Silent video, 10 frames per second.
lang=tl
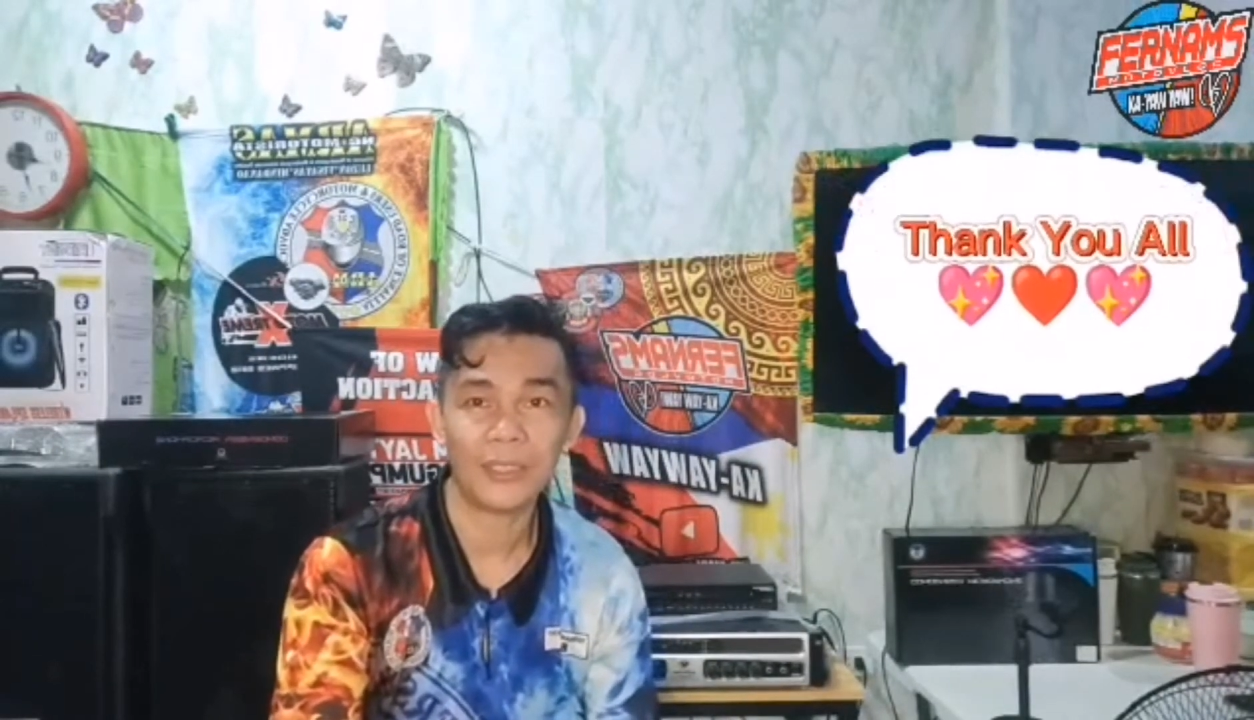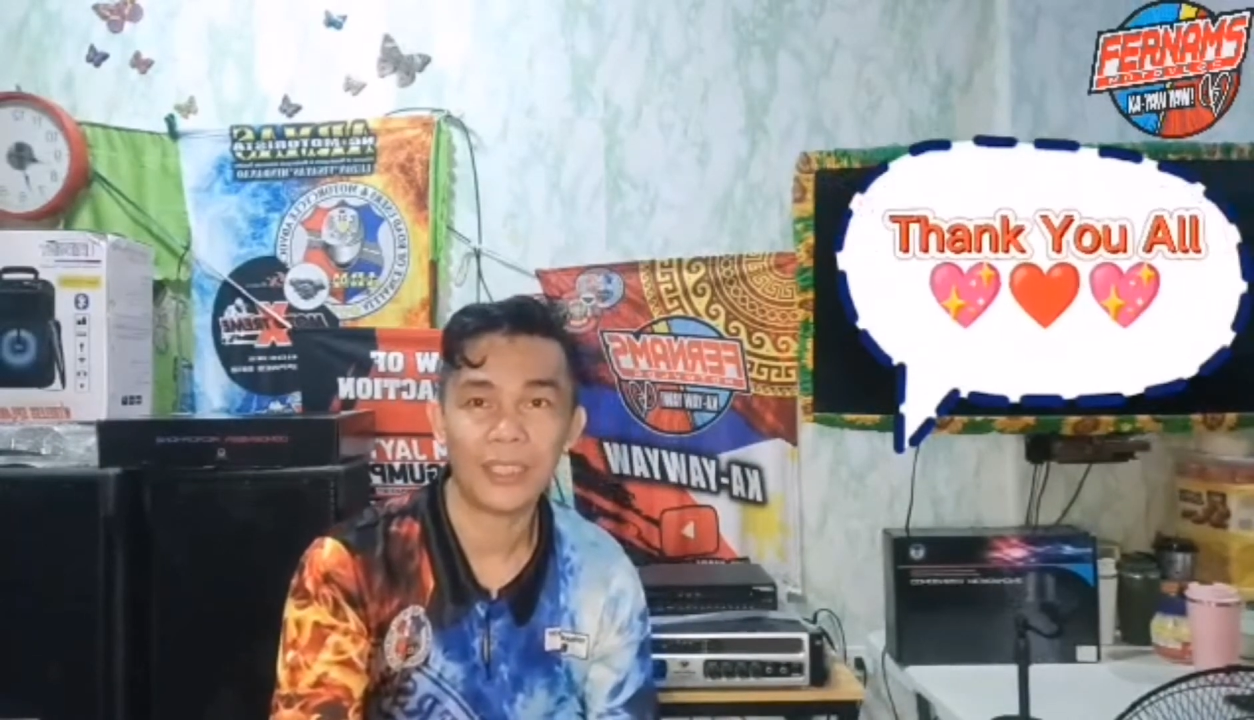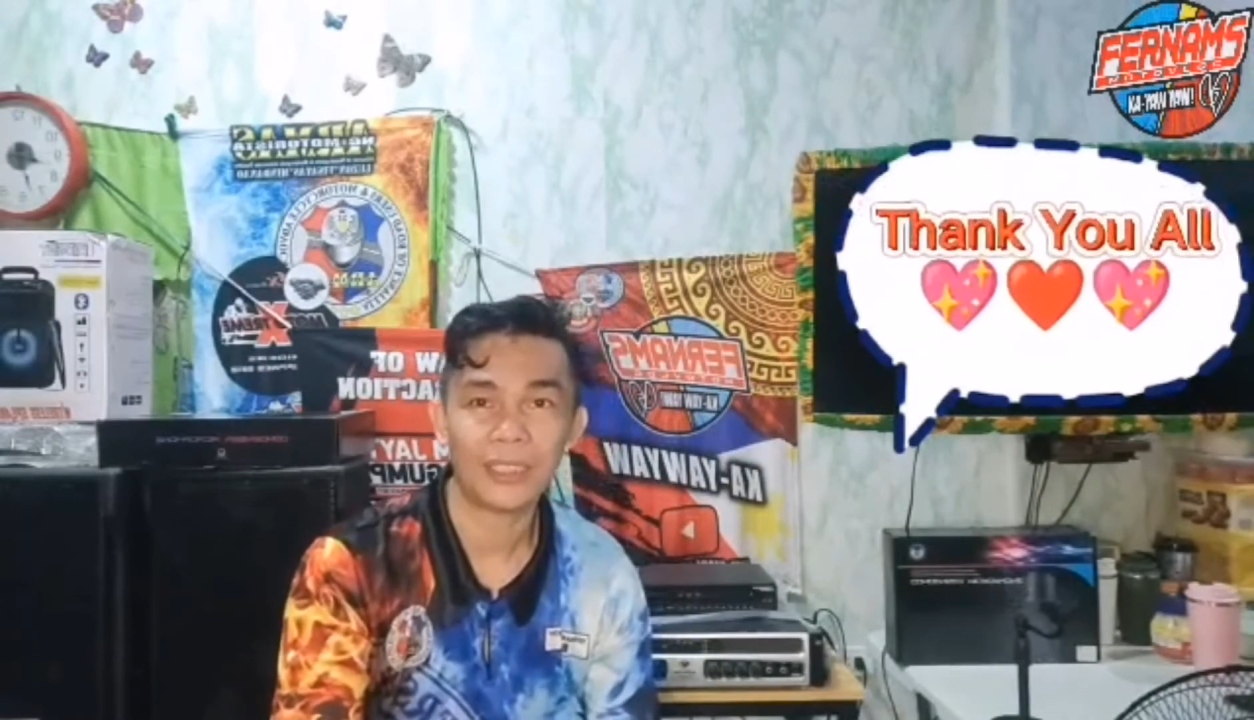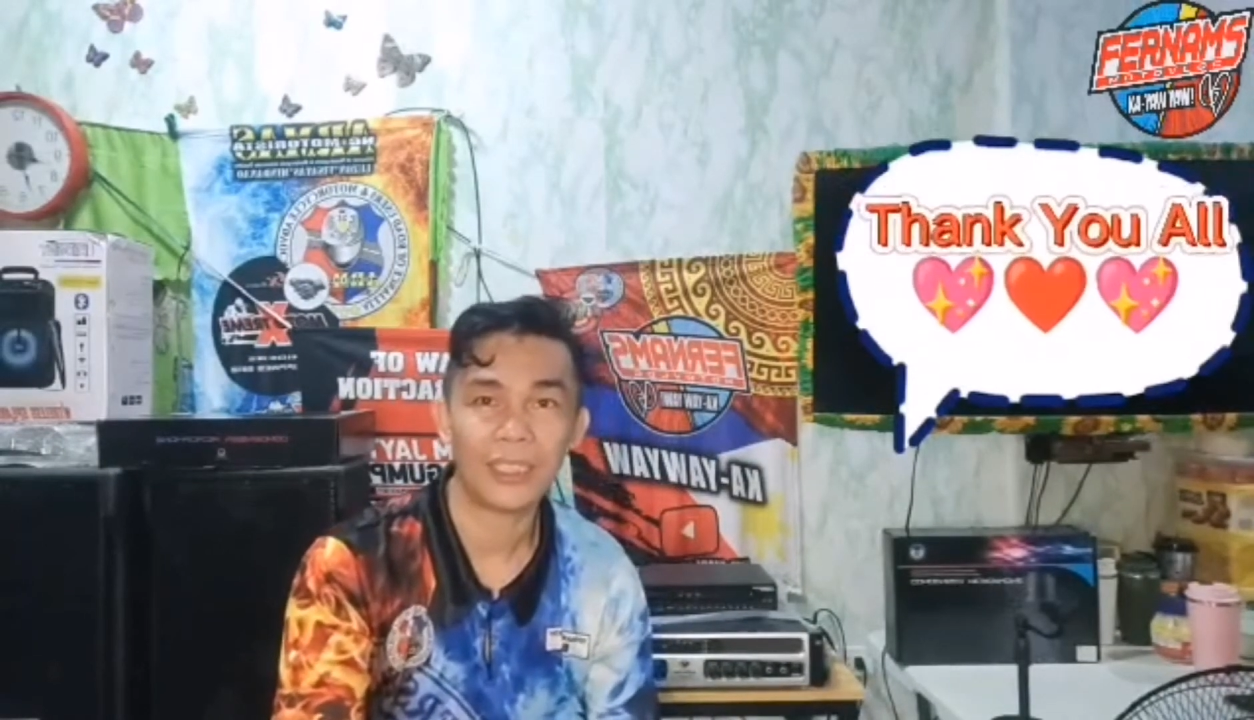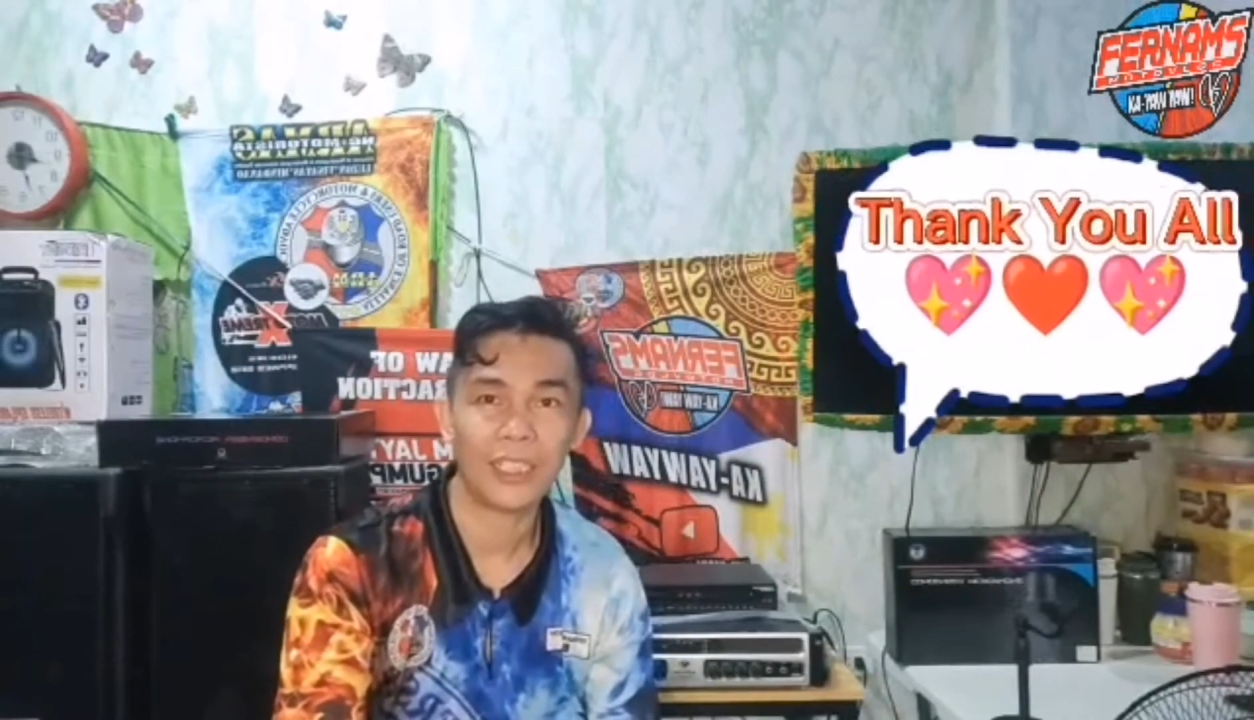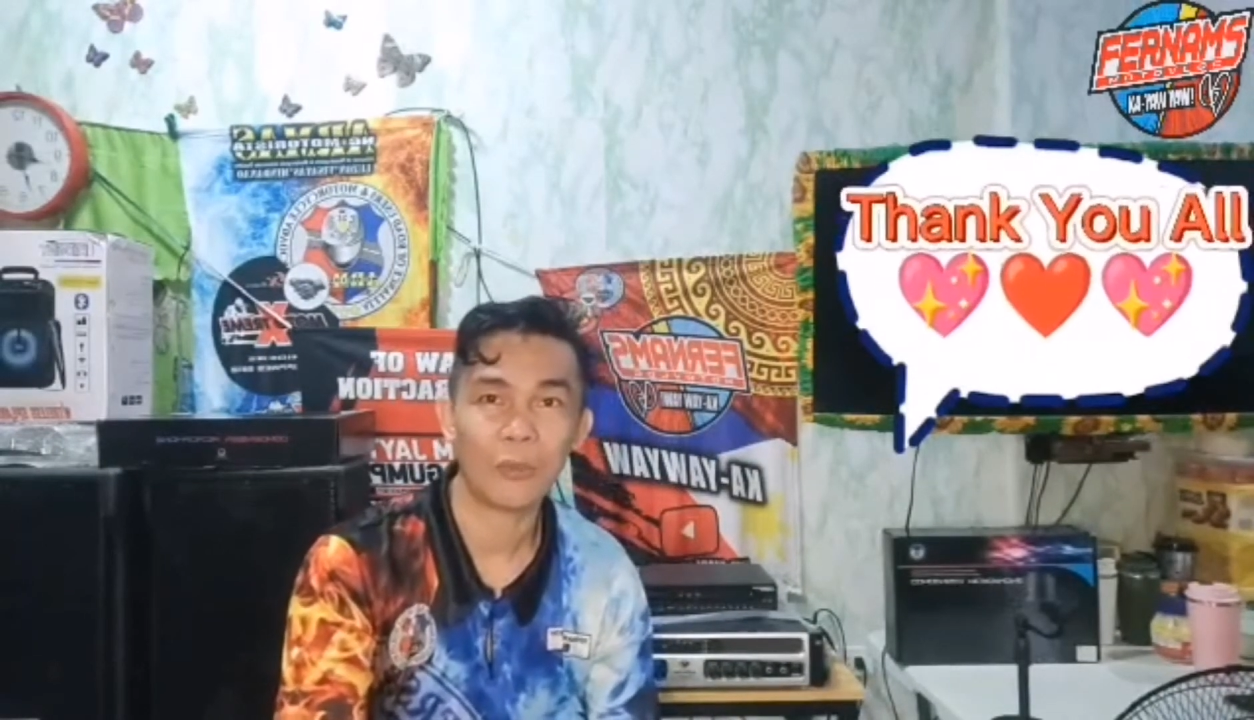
at uh,